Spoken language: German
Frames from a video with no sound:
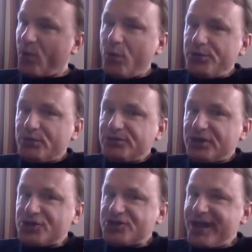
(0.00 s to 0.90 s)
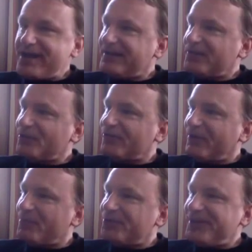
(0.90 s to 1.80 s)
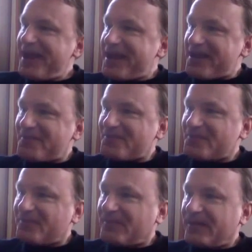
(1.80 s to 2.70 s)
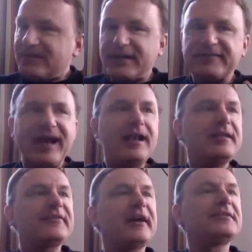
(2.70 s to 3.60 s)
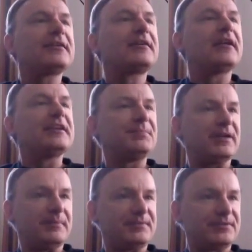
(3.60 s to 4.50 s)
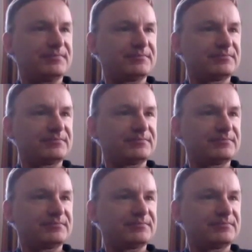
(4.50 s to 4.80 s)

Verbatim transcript: und unterstellen in unserem Modell, dass alles andere gleich bleibt.